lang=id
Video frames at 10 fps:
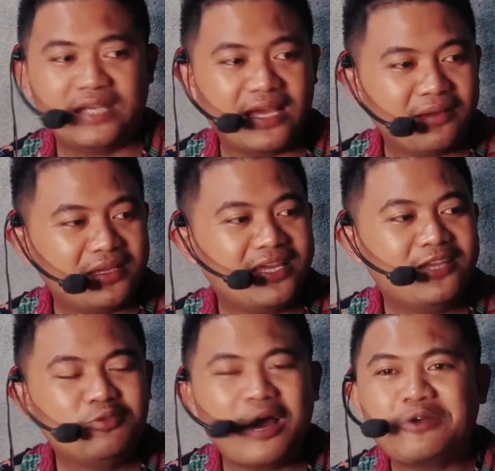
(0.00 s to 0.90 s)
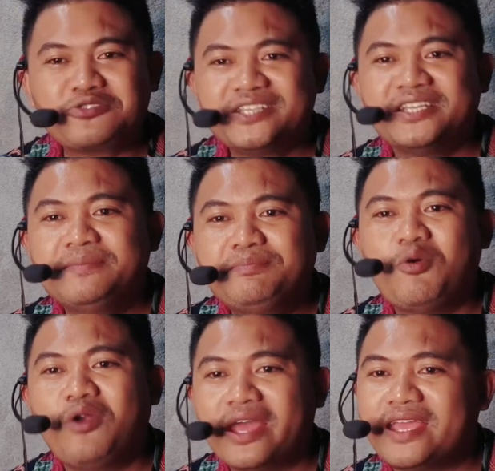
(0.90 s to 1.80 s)
nah itu harusnya jadi
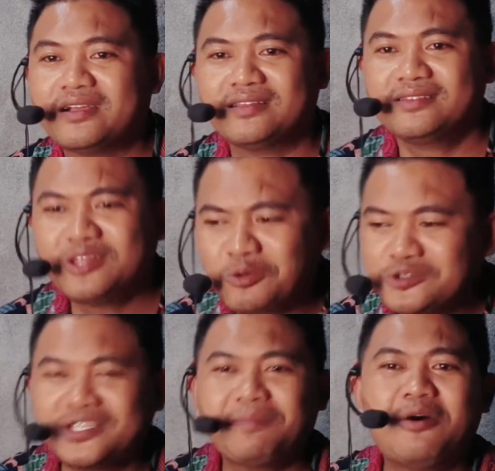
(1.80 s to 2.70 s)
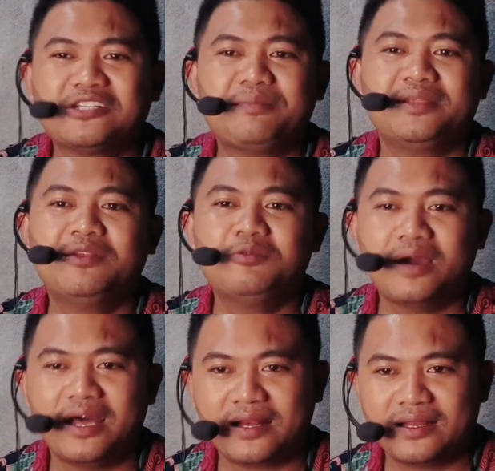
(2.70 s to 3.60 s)
pola yang terus terbawa sampai di
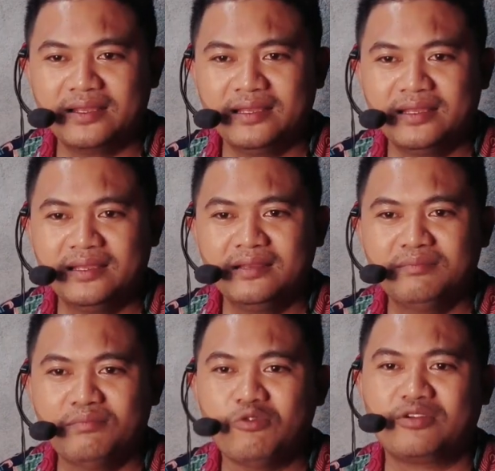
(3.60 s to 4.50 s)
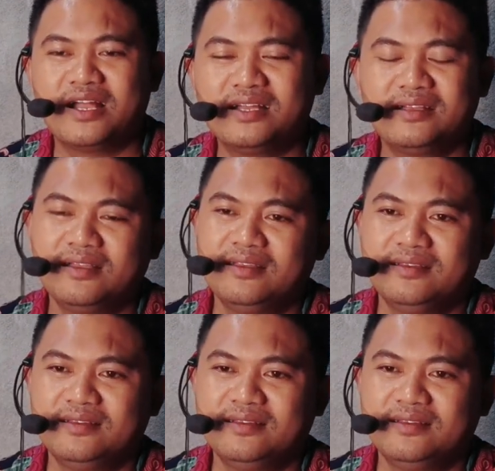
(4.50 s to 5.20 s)
luar bukan